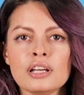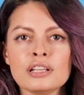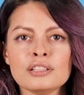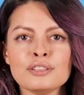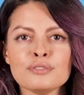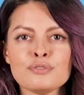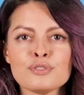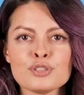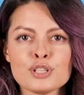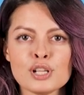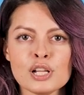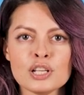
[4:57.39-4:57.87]

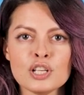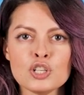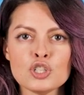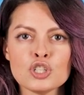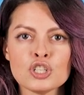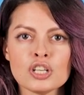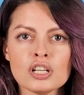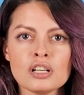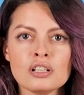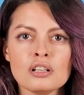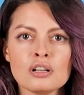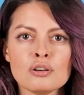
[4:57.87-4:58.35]
Это
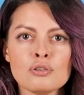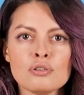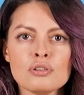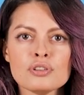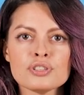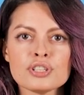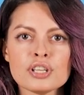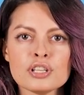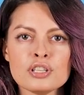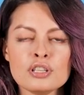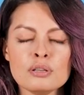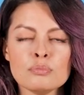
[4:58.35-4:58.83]
фразеологический
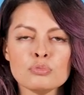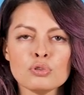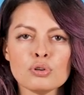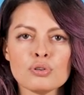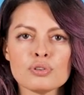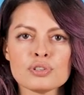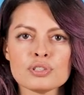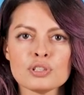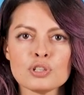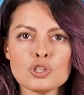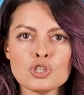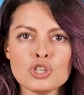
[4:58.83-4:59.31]
глагол с одним
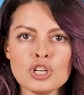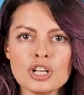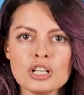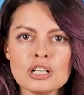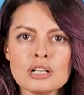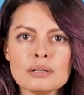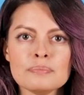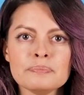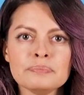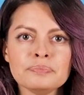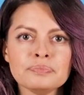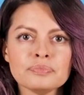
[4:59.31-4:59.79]
только
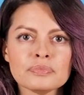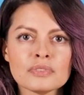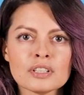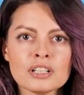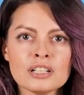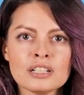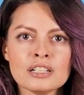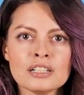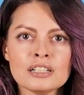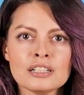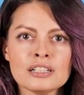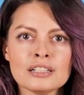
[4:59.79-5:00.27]
значением,
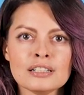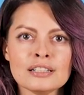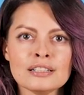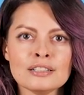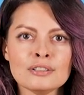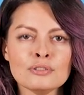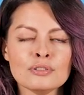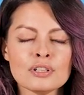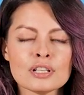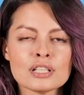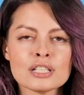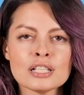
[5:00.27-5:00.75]
а,
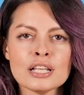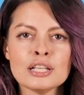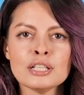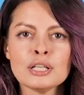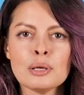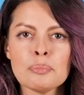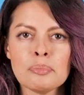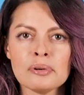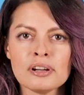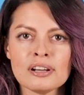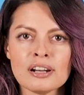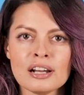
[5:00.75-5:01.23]
ну, на
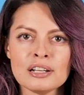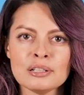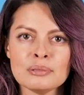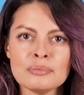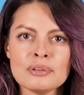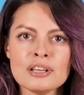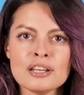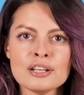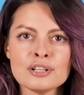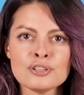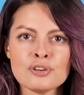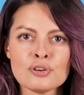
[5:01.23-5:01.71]
сленге, по крайней
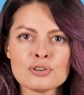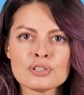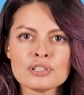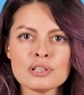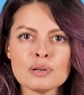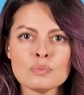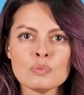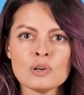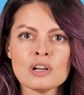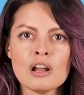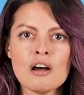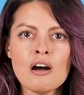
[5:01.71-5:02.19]
мере, knock
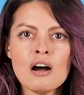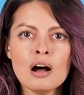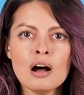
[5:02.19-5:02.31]
someone